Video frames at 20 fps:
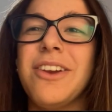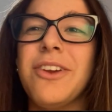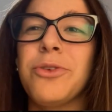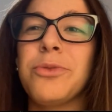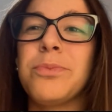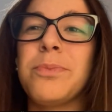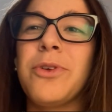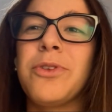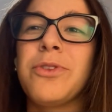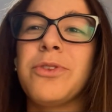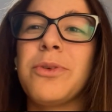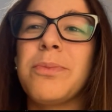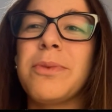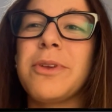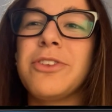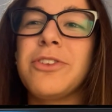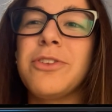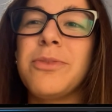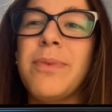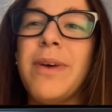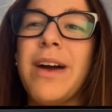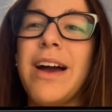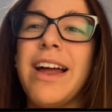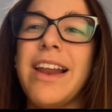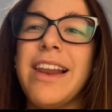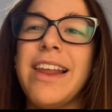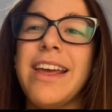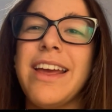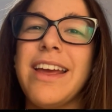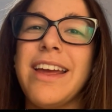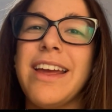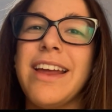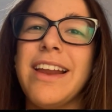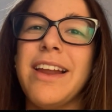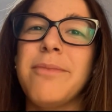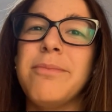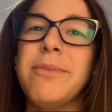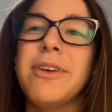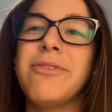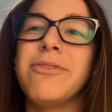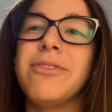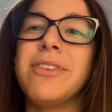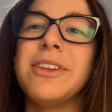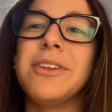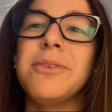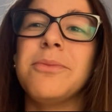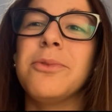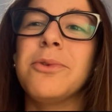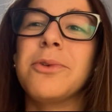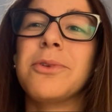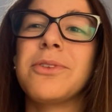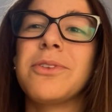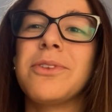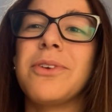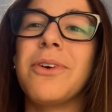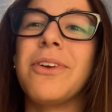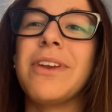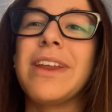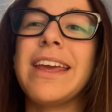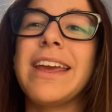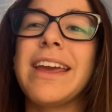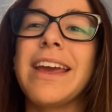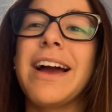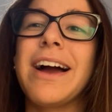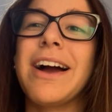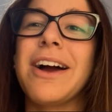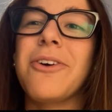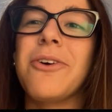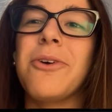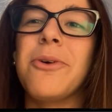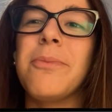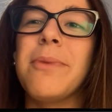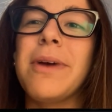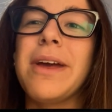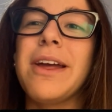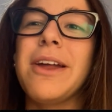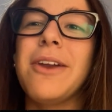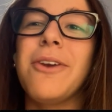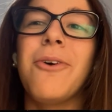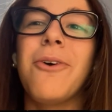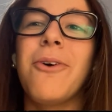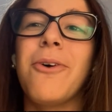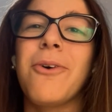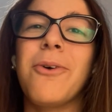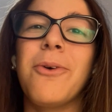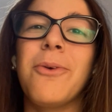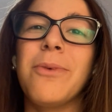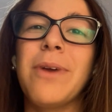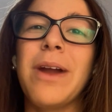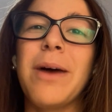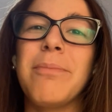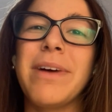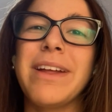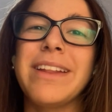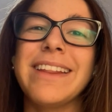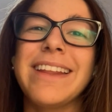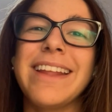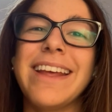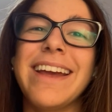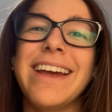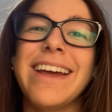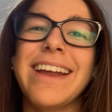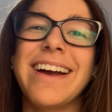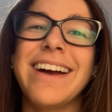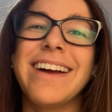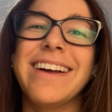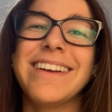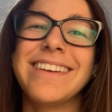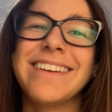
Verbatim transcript: lo sponsor principale è la BFT Burzoni che ha come logo una pantera.